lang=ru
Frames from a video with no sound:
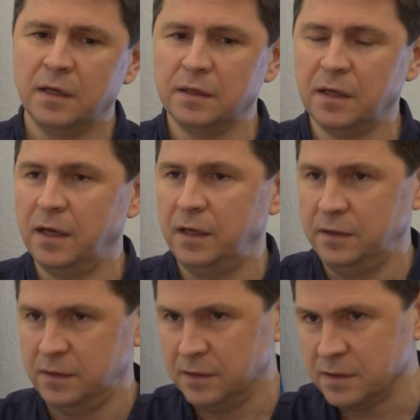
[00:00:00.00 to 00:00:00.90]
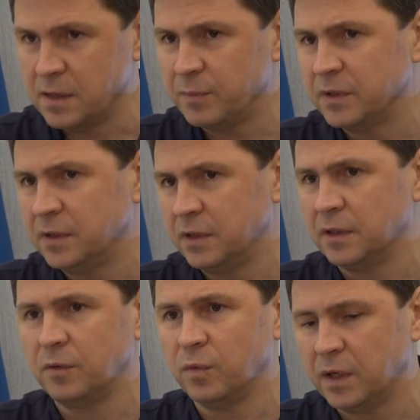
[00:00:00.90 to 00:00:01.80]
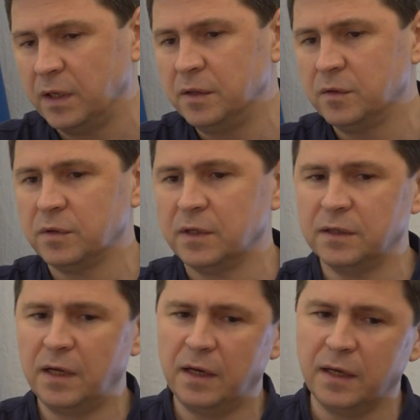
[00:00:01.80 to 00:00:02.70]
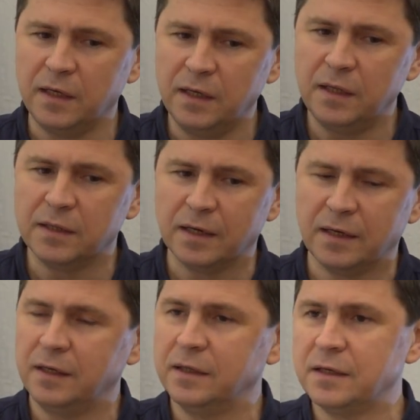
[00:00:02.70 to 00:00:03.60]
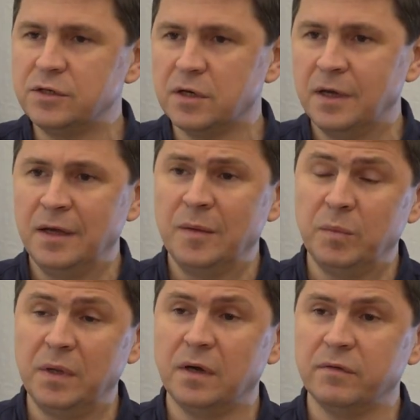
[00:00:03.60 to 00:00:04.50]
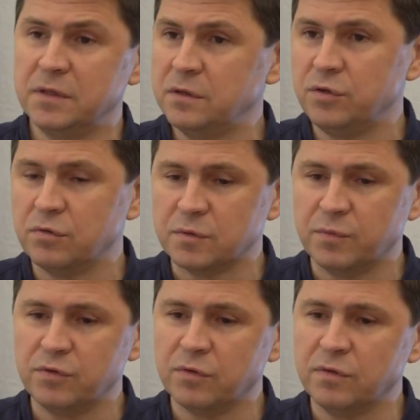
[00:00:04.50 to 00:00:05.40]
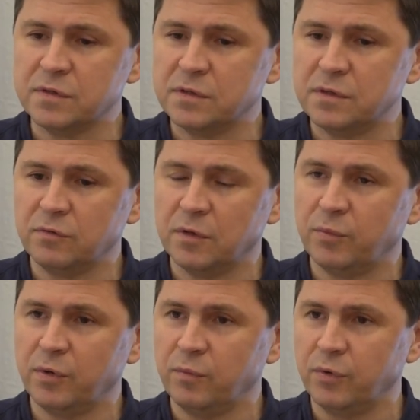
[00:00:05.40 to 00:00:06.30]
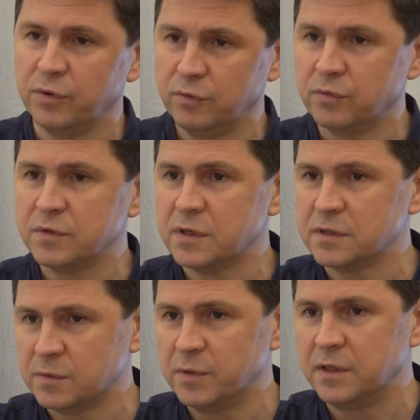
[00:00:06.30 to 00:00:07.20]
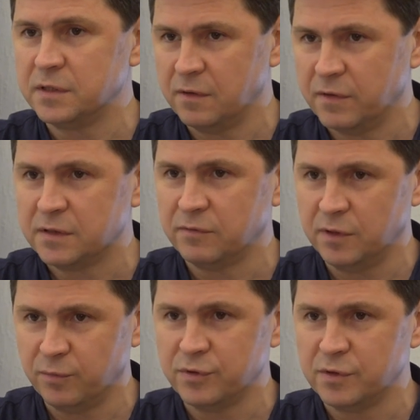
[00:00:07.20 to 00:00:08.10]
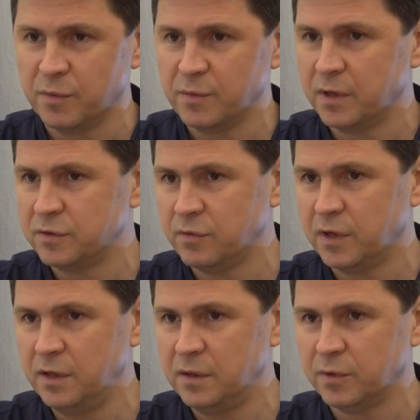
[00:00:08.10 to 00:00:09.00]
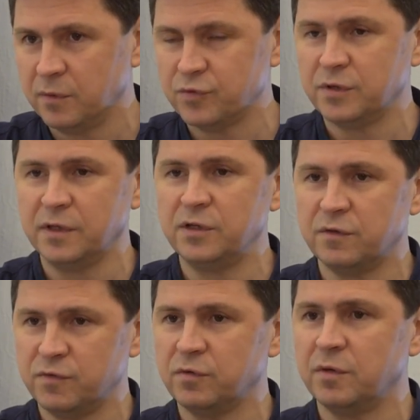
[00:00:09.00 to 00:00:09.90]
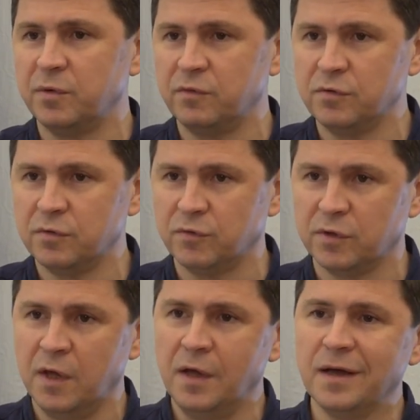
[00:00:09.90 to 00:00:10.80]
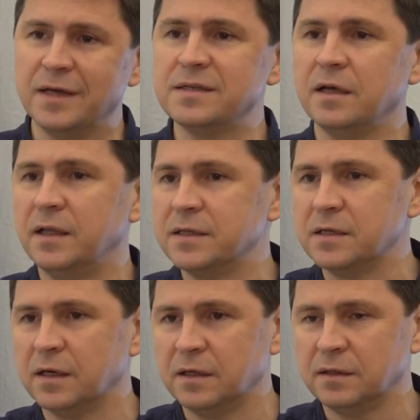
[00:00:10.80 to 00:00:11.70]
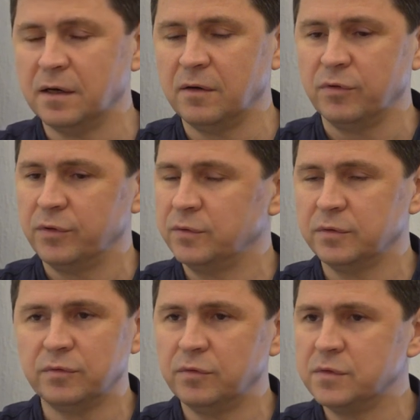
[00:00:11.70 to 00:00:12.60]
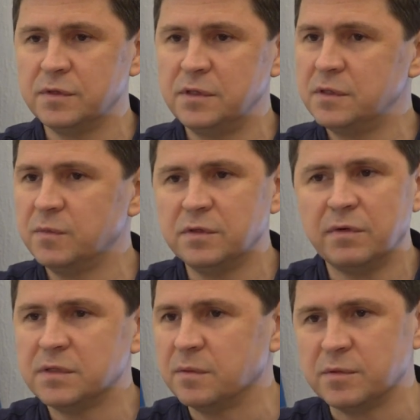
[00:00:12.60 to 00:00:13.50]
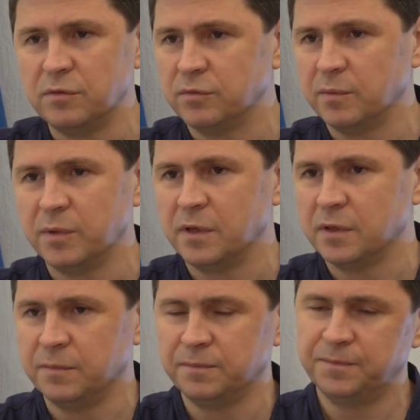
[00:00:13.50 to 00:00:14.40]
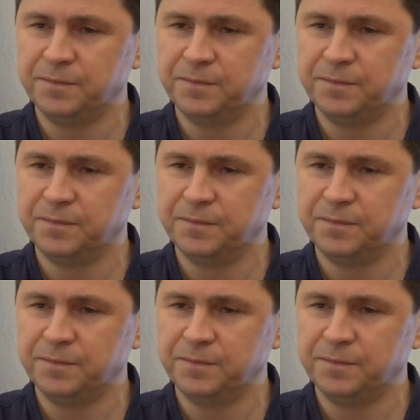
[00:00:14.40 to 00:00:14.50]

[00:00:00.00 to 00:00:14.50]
на элиты западные, на Украину и так далее, и так или иначе перехватить, еще раз подчеркиваю, инициативу на поле боя. Ну, то есть сказать, смотрите, давайте вы не будете помогать Украине, потому что иначе все это приведет вот к эскалации как таковой. То есть здесь мотивация абсолютно понятна.